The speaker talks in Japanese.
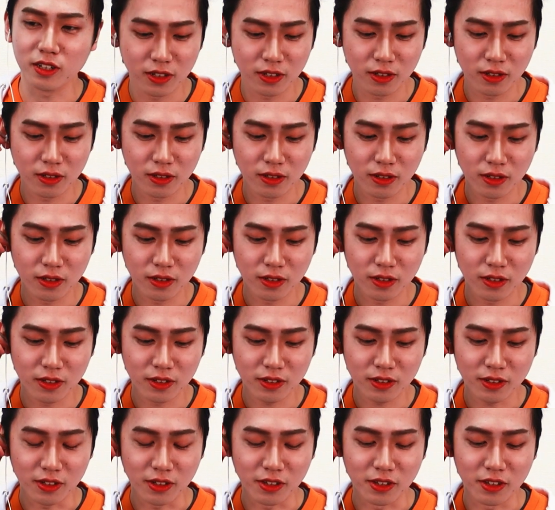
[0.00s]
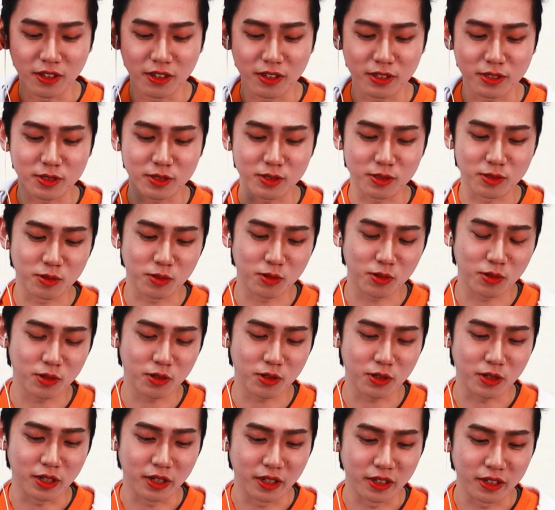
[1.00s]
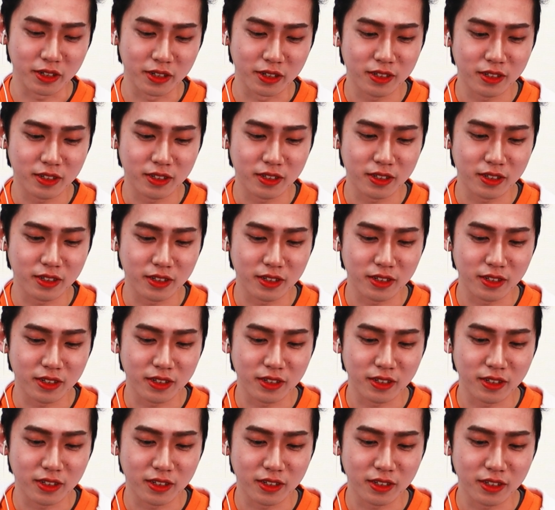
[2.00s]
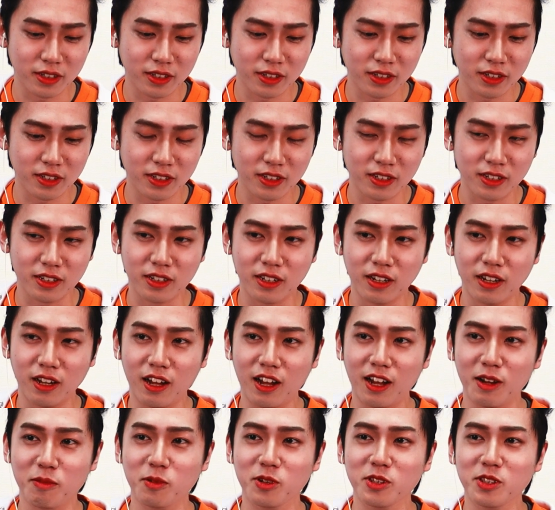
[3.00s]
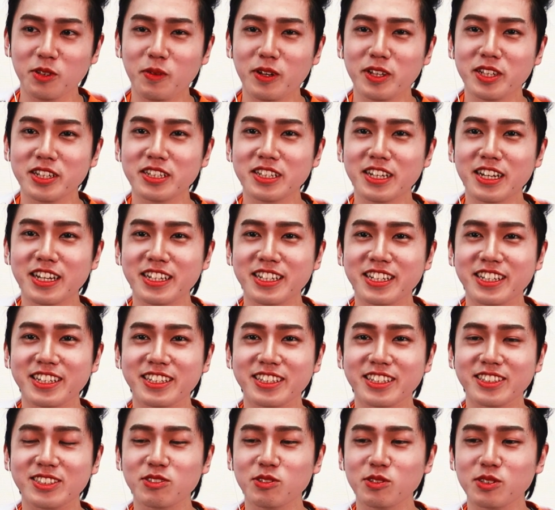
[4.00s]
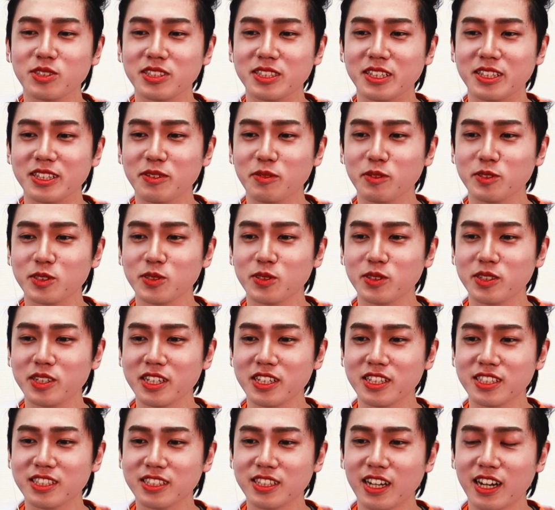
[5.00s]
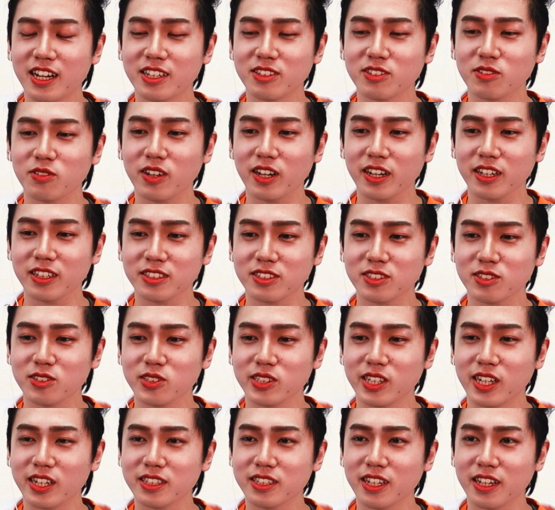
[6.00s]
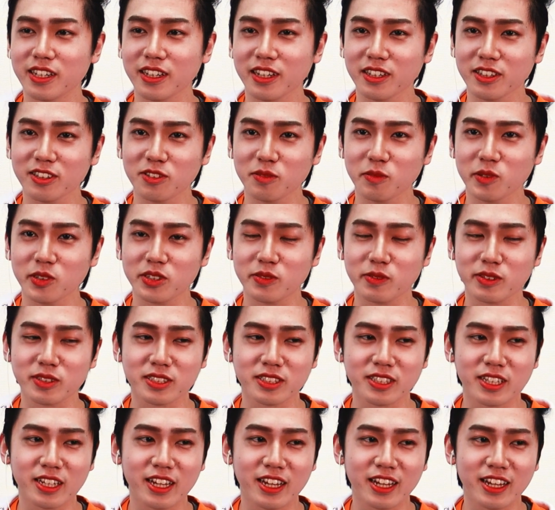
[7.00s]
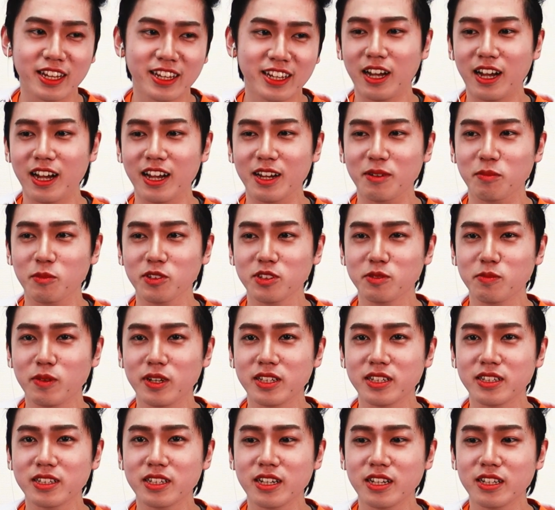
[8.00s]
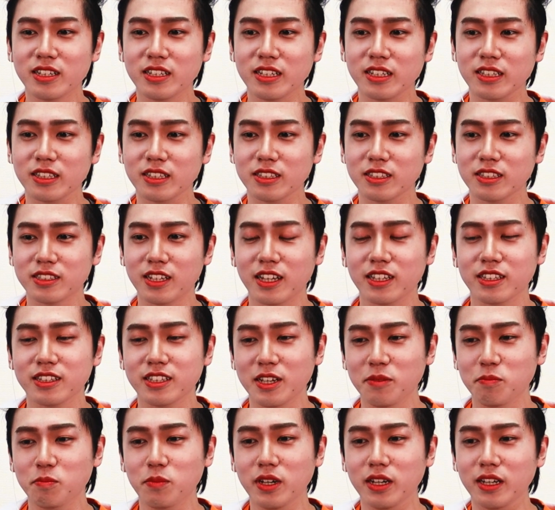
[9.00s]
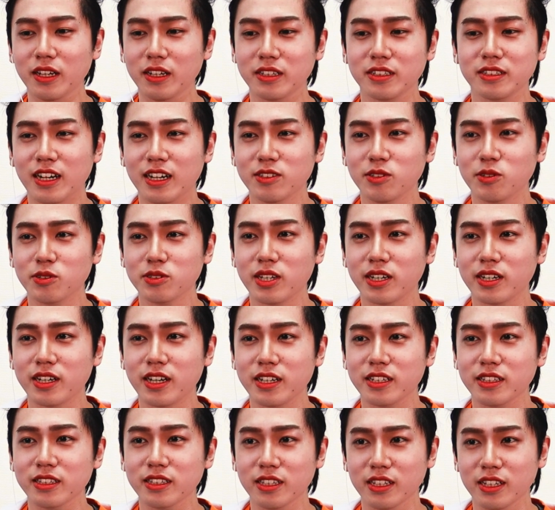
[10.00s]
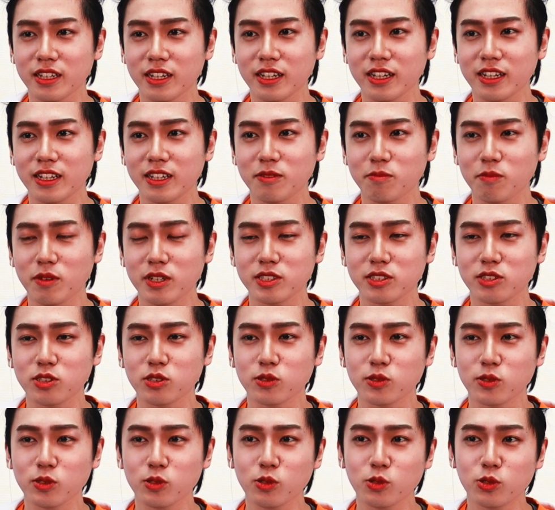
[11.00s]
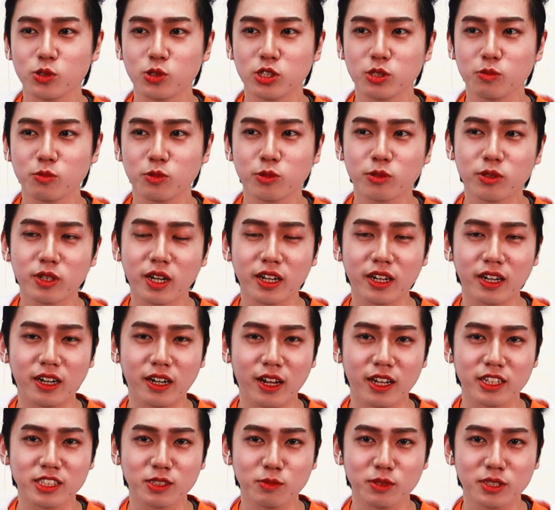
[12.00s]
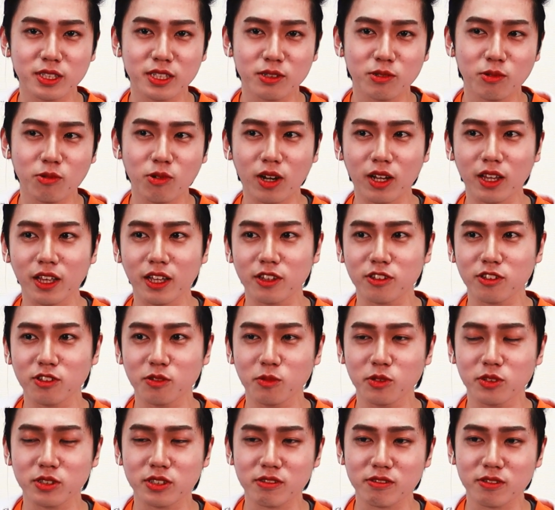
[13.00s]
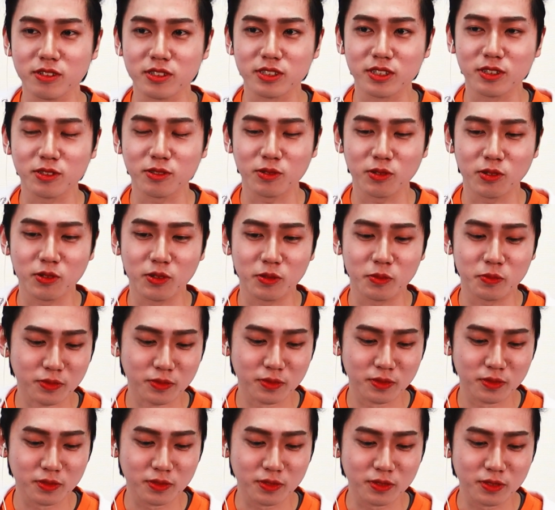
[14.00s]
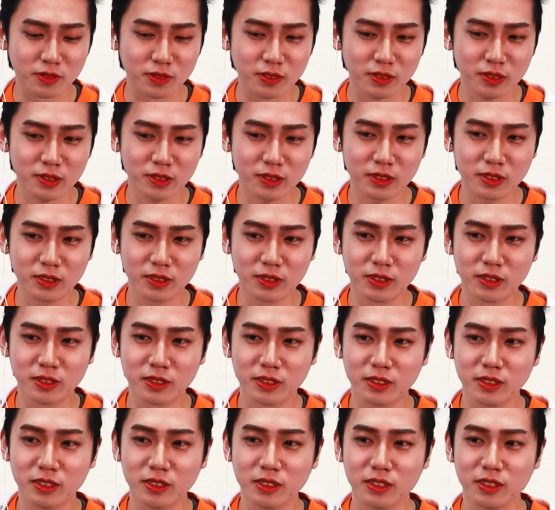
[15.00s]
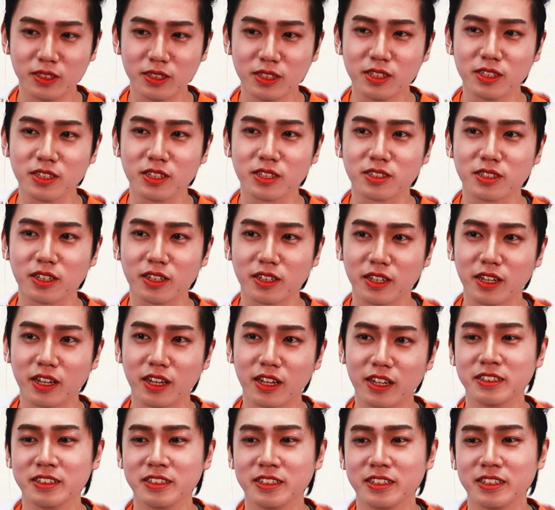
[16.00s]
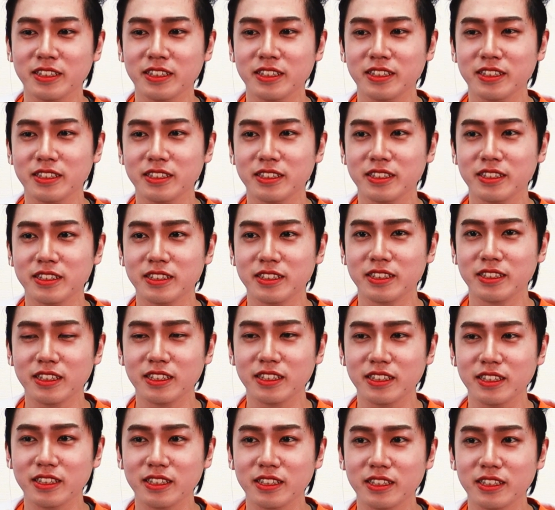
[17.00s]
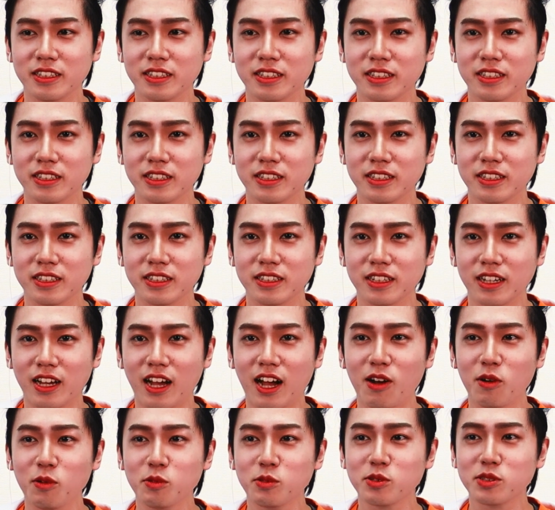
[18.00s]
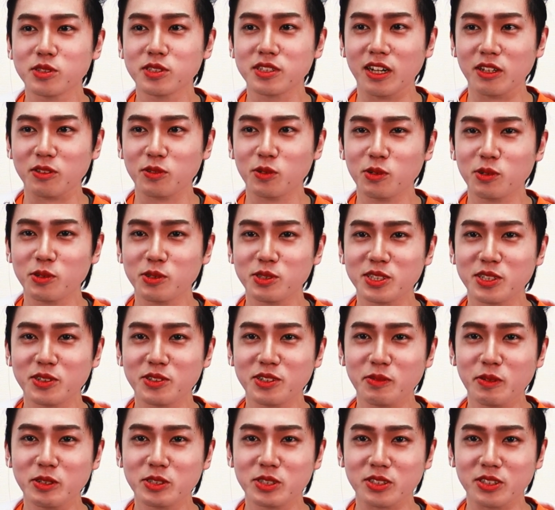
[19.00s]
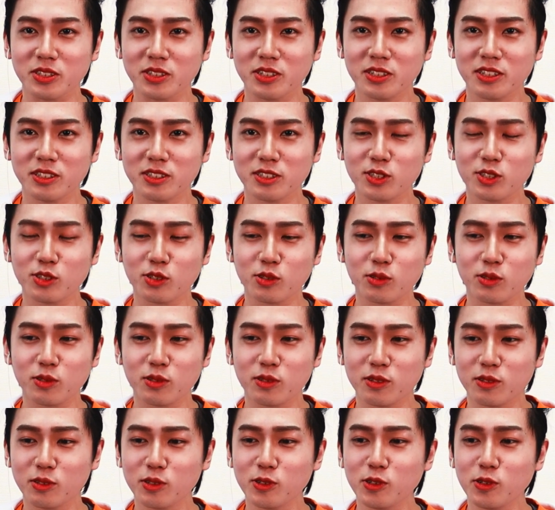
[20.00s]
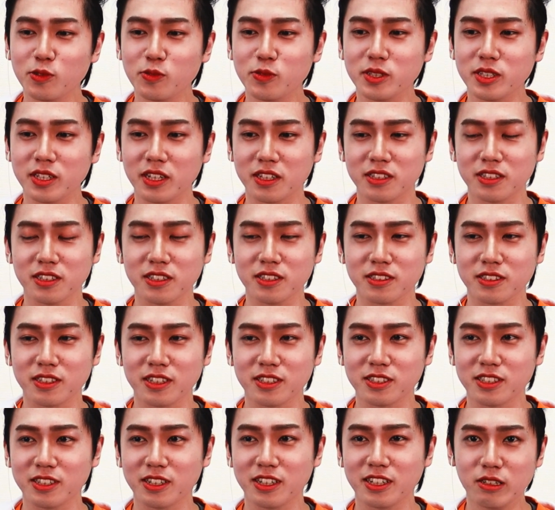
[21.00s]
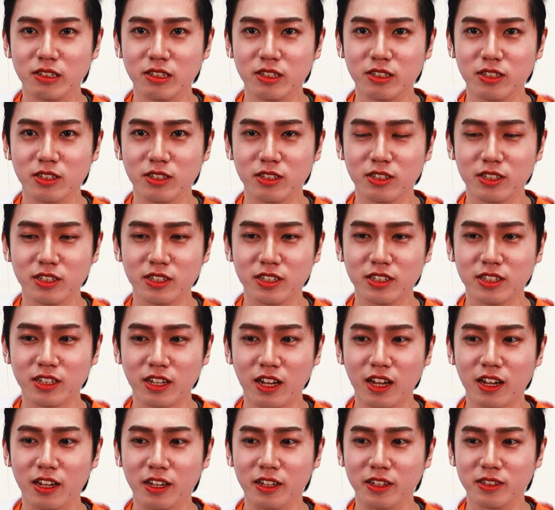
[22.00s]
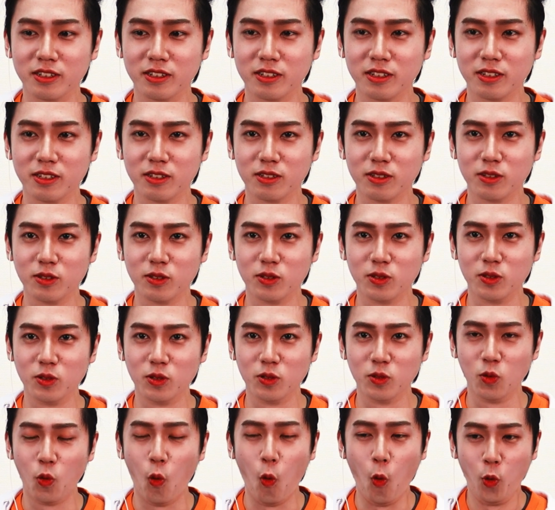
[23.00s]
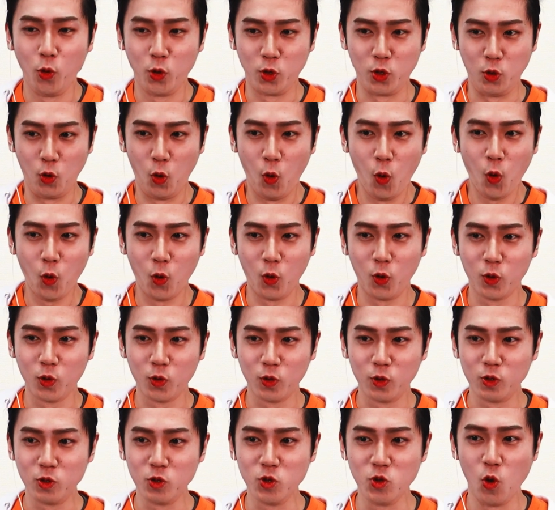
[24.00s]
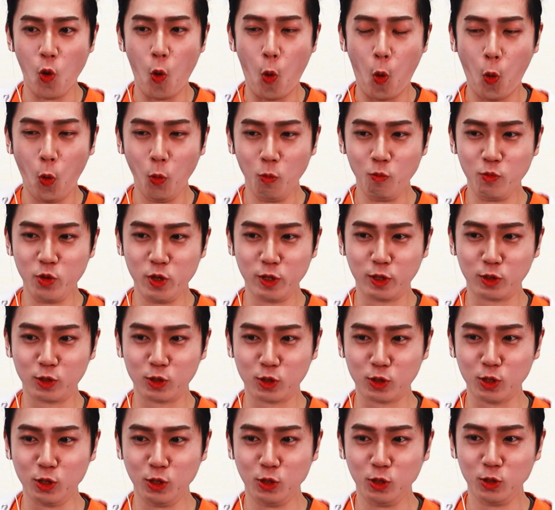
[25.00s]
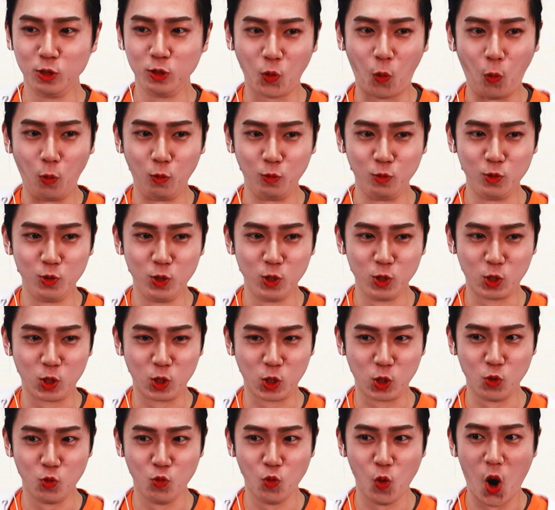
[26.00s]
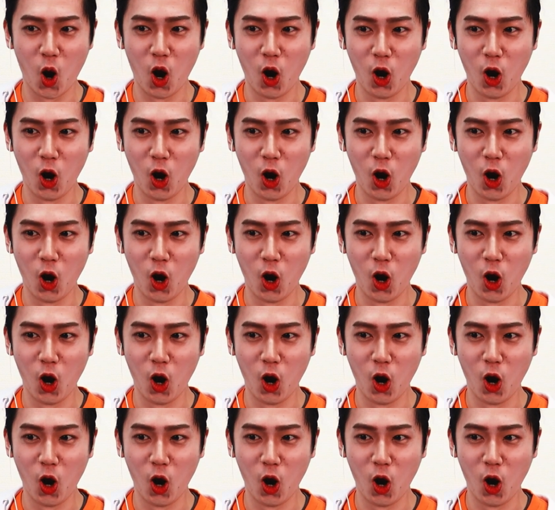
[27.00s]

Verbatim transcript: ええ、趣味です。えー、すごい。モノマネ芸人目指されてるんですか。あ、モノマネ芸人、そうですね。でも、それに近いのは、ちょっとやりたいなと思ってますね。はい、モノマネ芸人さんって、やっぱハードル高いんで、まずちょっと YouTube ぐらいから始めていこうかなと思ってるんですけど。ああ、いい、いいじゃないですか。いいですかね。今のだったら、登録してくれますよ。あ、本当ですか。登録してくれます。ちょっとグーフィーやっていいですか。じゃあ。じなグーフィー、めちゃくちゃいいけど、グーフィーどうなんだっけみき、こんにちは。